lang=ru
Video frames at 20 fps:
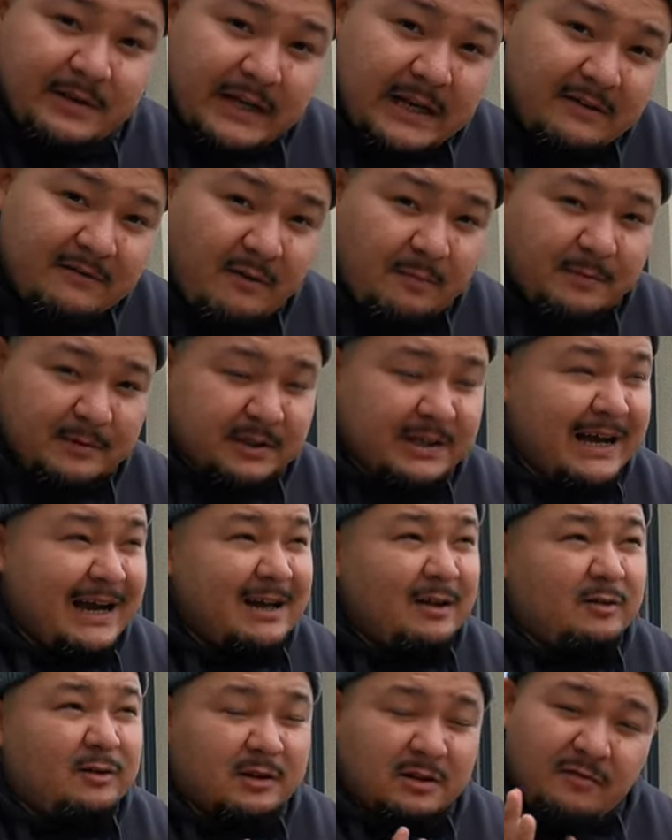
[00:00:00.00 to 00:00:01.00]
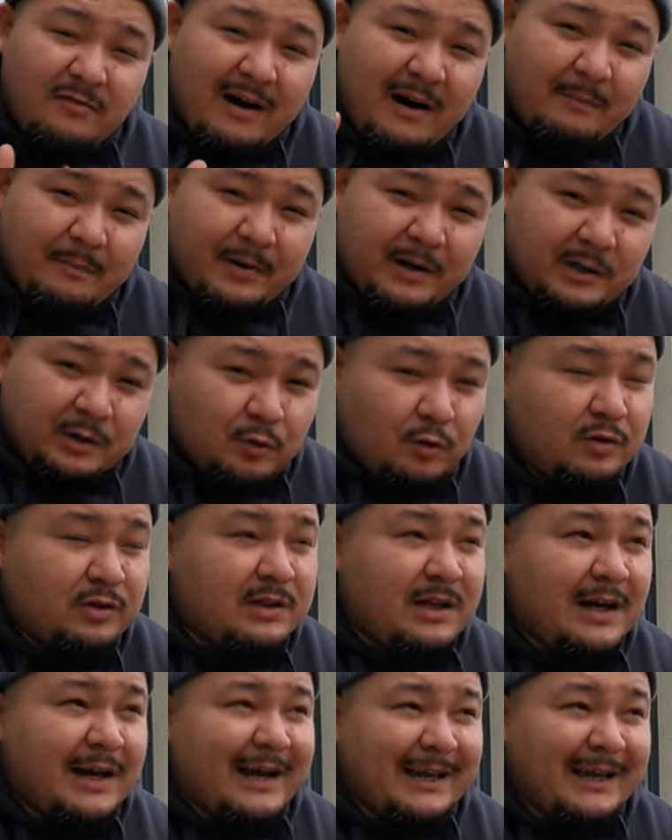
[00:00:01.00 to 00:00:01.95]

деле выпускают два продукта,